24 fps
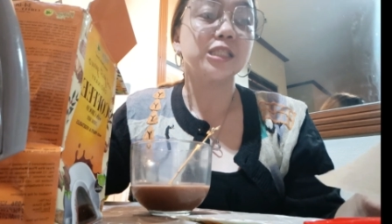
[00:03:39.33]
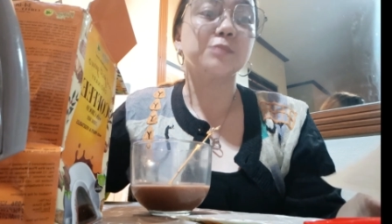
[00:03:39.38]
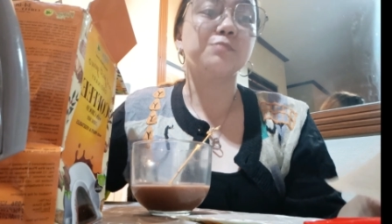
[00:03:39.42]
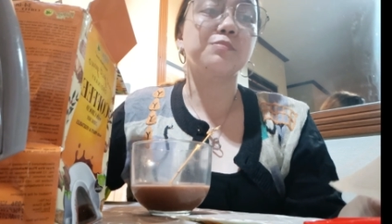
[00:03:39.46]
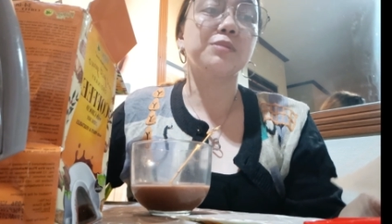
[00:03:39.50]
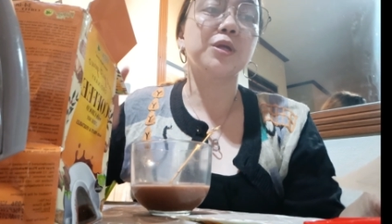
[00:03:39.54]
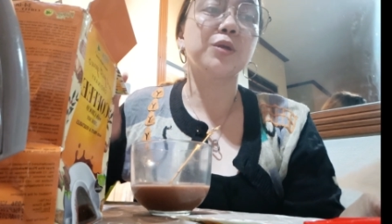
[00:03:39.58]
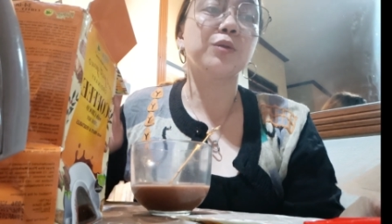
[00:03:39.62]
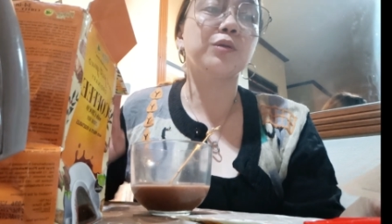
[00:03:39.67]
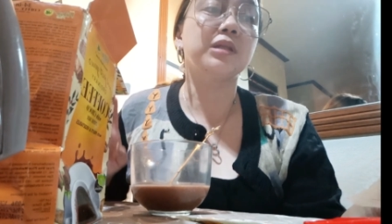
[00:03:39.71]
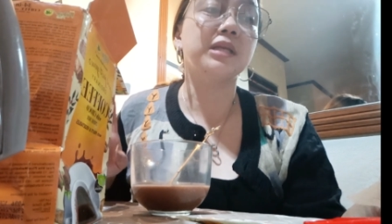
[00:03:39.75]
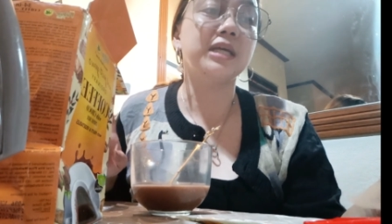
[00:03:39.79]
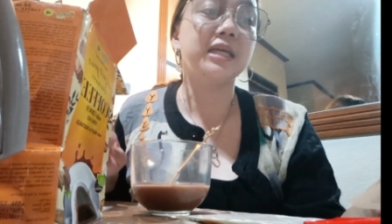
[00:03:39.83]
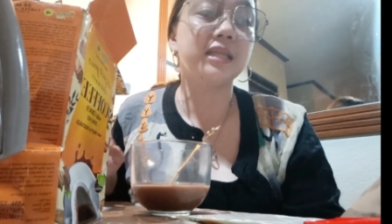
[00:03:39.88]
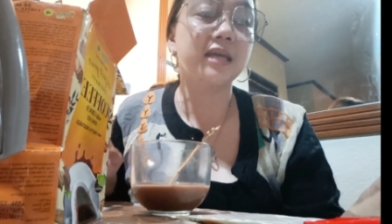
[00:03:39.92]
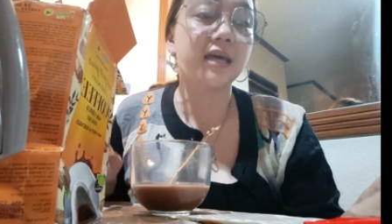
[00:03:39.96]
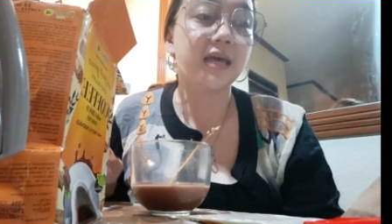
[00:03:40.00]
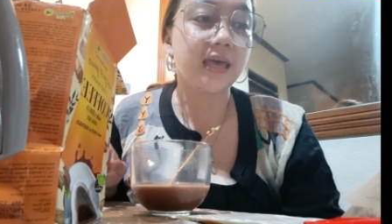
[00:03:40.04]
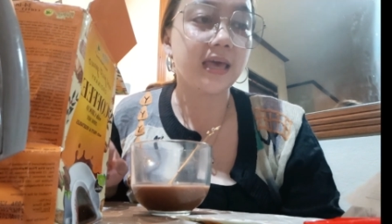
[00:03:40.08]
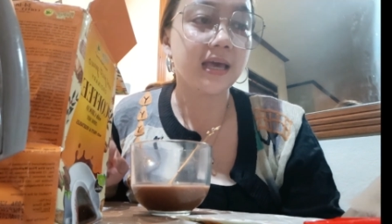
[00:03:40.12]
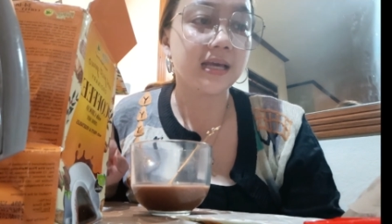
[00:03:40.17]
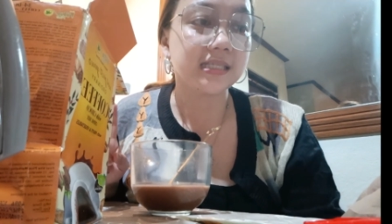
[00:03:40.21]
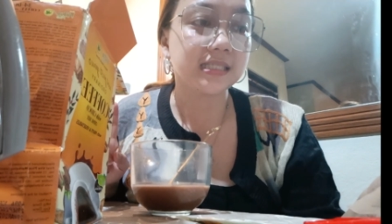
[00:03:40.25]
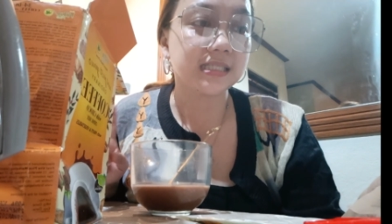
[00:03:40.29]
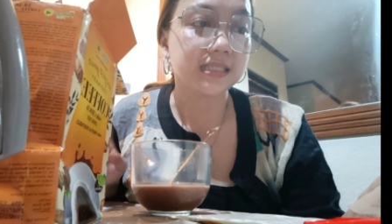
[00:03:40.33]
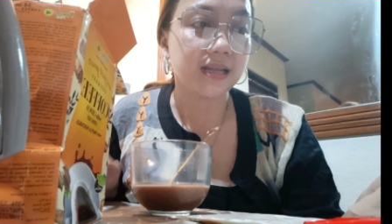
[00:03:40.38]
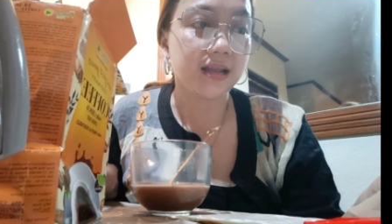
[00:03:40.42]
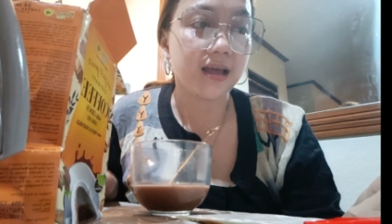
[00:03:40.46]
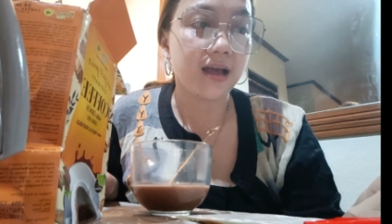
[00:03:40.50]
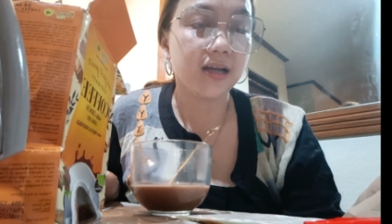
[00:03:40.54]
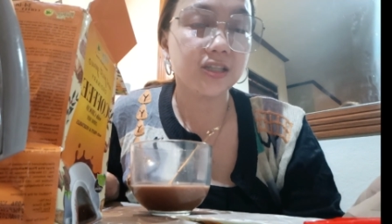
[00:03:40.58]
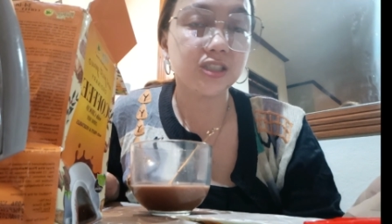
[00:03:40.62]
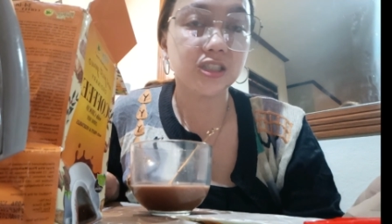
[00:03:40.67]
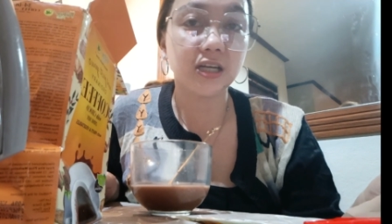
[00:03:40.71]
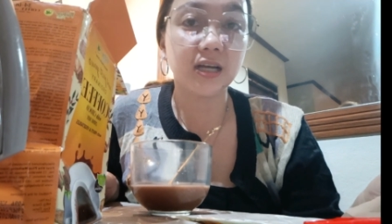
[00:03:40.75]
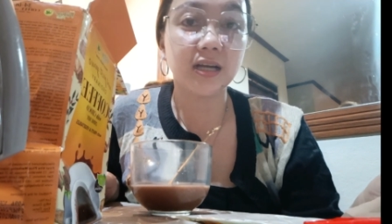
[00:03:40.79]
spirulina
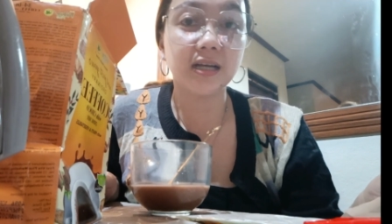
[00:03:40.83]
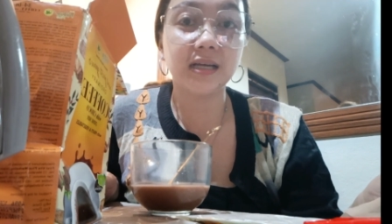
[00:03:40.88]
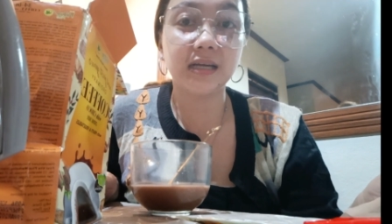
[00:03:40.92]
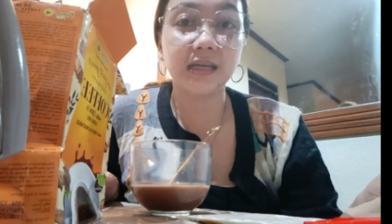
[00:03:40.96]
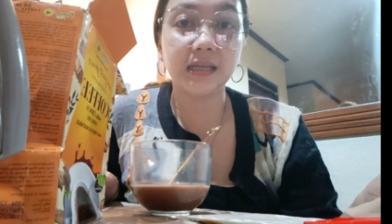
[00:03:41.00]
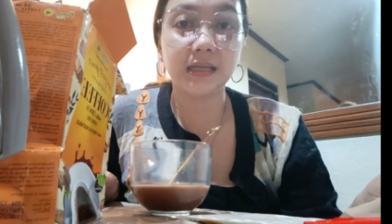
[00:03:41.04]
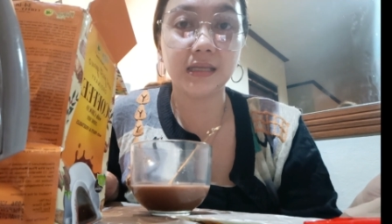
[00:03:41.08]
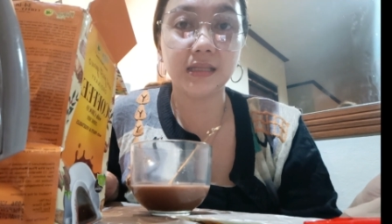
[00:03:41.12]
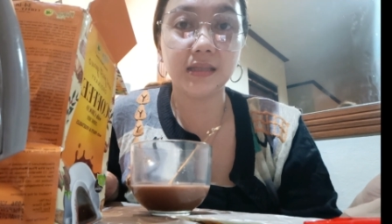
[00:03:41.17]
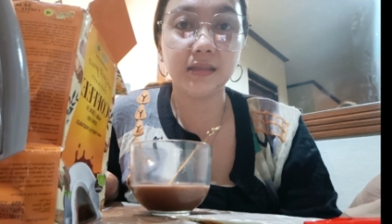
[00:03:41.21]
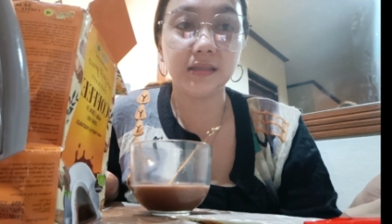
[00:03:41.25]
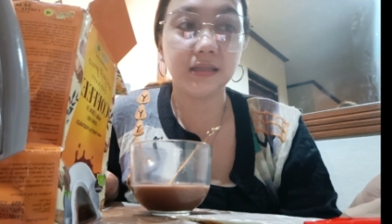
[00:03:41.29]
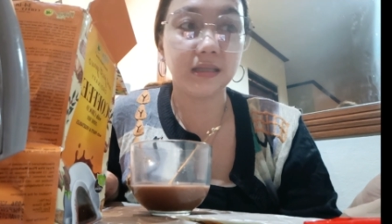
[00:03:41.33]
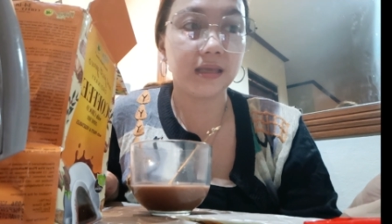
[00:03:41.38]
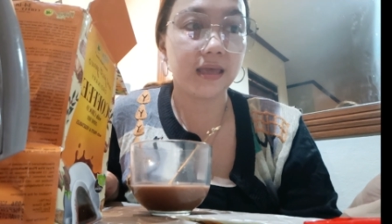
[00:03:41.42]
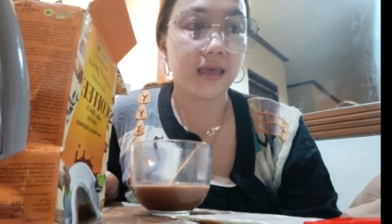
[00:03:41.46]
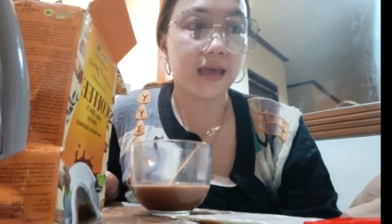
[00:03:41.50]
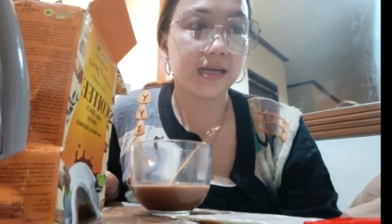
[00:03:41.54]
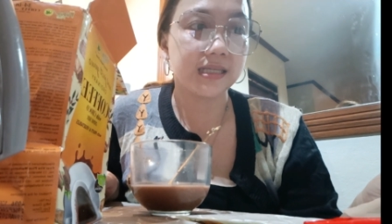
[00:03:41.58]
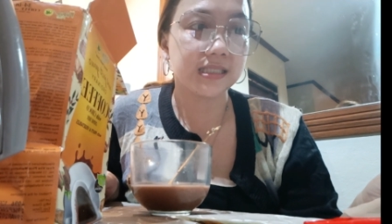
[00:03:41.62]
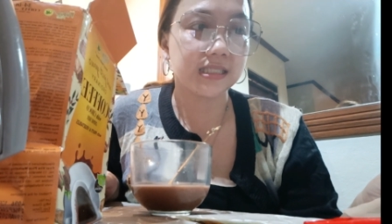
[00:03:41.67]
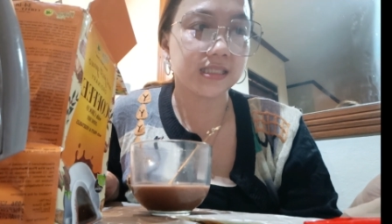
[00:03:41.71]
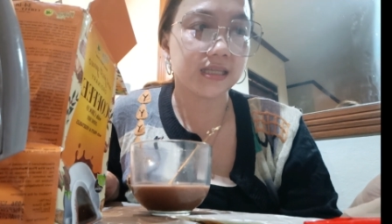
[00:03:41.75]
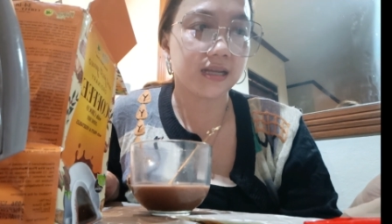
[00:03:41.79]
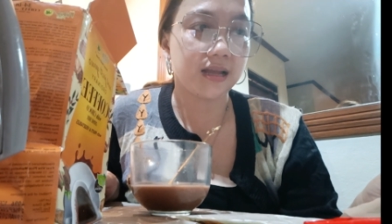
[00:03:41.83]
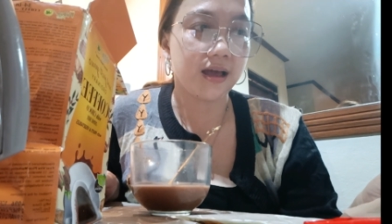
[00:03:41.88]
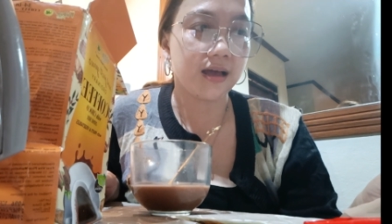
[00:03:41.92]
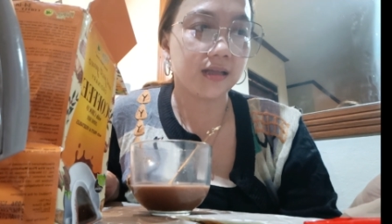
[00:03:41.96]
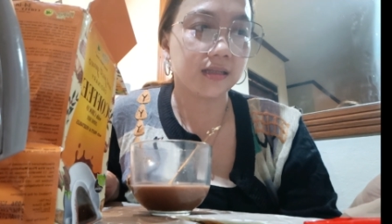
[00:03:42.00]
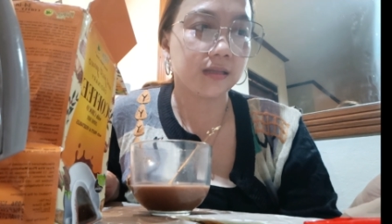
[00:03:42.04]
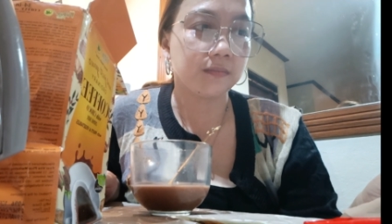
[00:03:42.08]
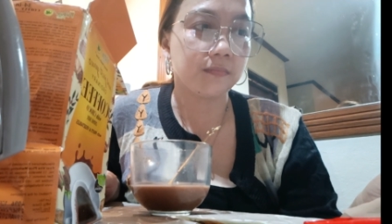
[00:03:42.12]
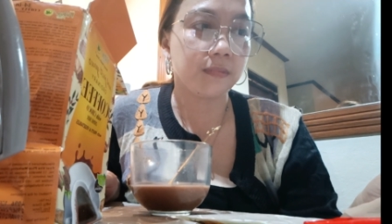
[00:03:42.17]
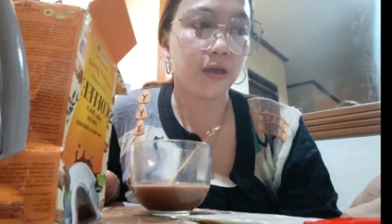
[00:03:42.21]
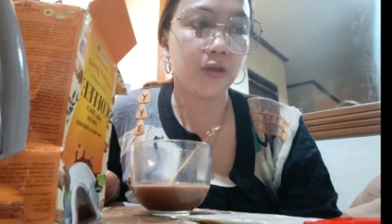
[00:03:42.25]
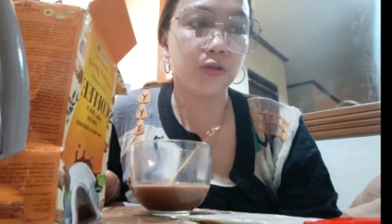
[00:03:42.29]
extract, saka green tea
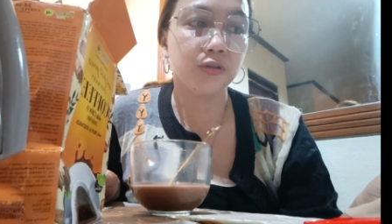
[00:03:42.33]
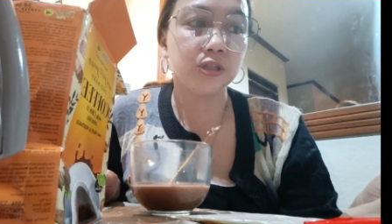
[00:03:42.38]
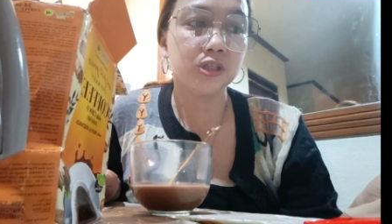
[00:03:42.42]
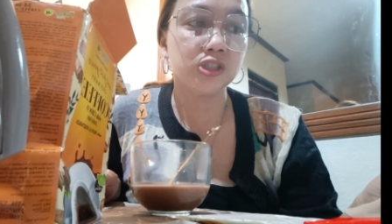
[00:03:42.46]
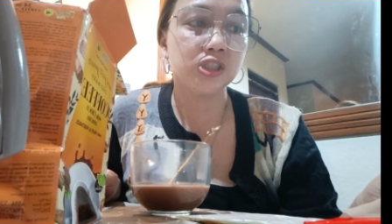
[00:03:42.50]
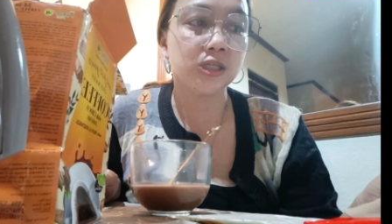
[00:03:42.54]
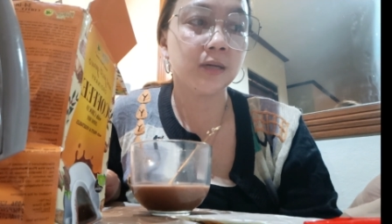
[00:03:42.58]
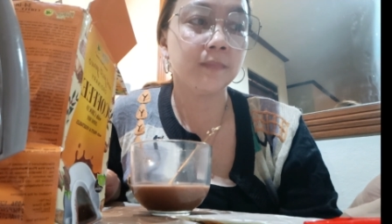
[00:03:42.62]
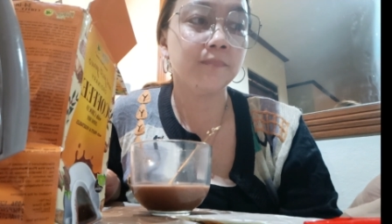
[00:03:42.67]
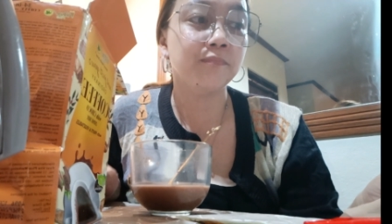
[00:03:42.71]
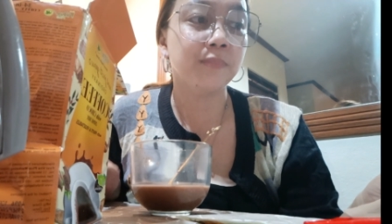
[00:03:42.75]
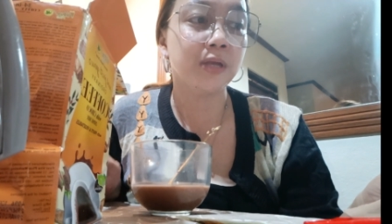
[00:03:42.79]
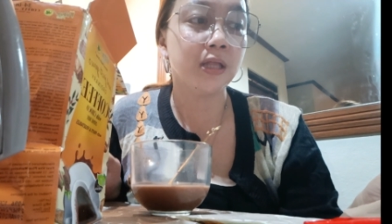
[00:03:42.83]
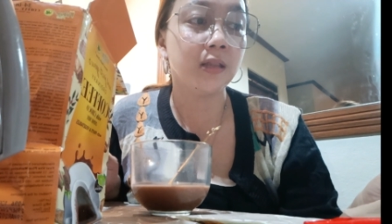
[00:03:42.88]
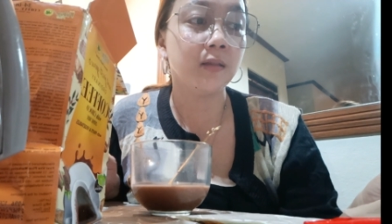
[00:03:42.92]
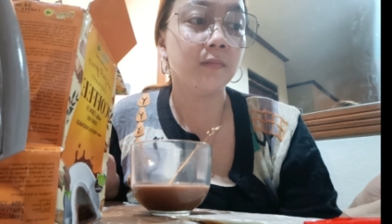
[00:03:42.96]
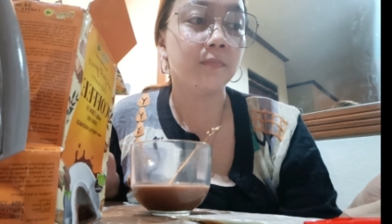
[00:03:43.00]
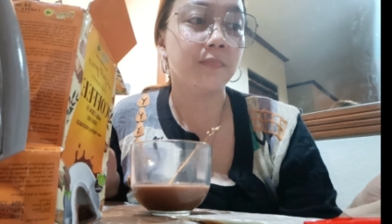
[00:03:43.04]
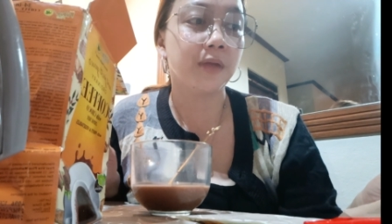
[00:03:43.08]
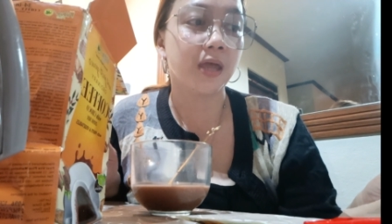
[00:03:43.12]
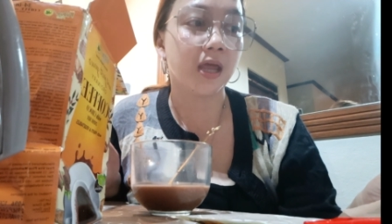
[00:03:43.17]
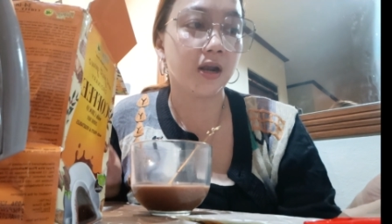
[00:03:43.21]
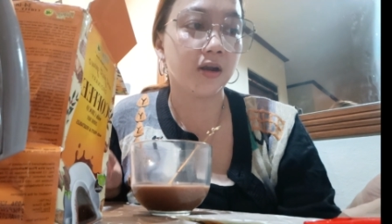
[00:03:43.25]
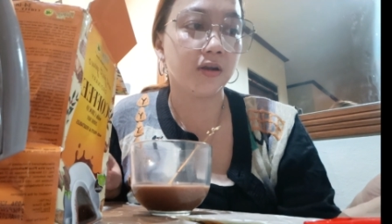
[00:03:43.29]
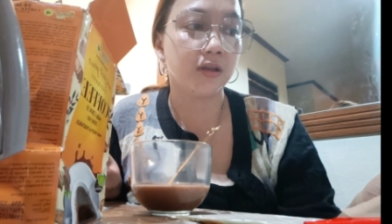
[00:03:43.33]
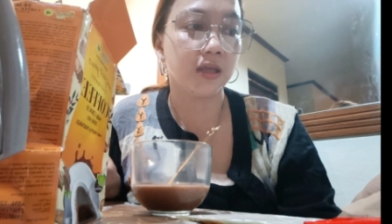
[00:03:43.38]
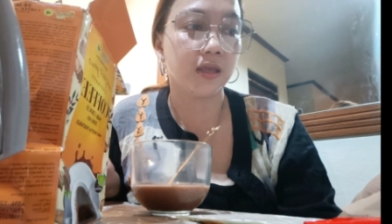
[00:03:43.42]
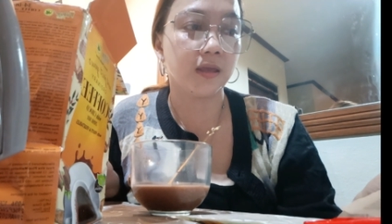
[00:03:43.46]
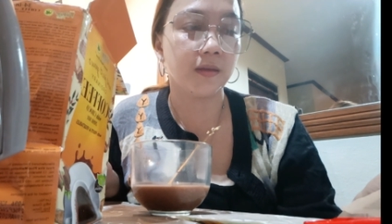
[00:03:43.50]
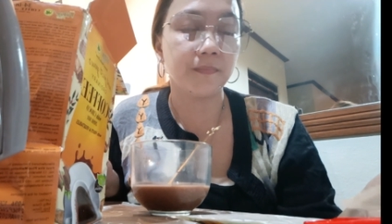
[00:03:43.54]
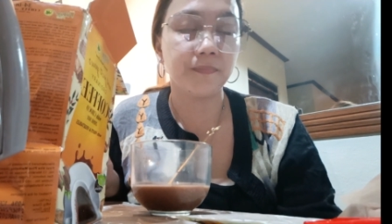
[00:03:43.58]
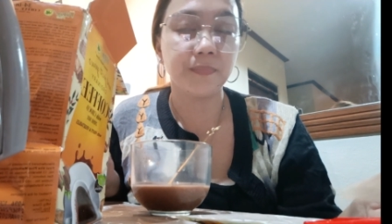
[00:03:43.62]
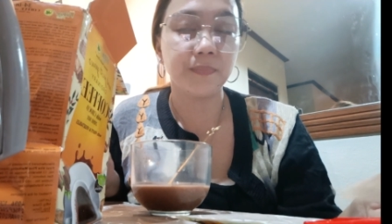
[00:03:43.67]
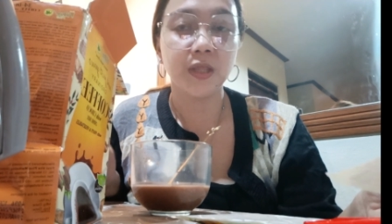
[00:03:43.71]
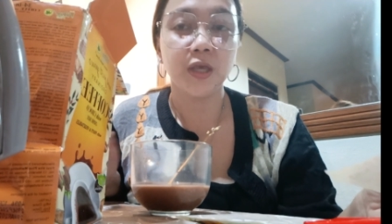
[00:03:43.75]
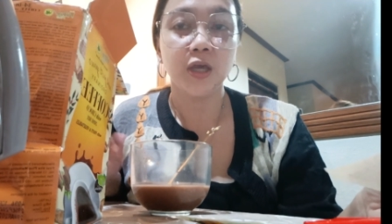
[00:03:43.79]
extract. Meron din siyang
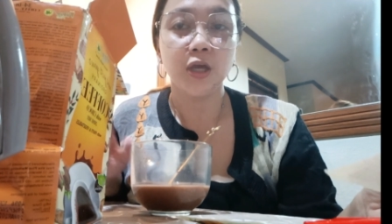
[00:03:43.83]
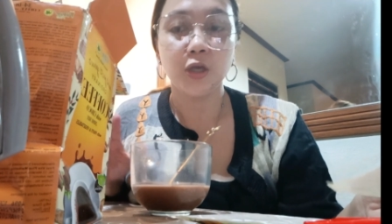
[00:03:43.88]
bilberry.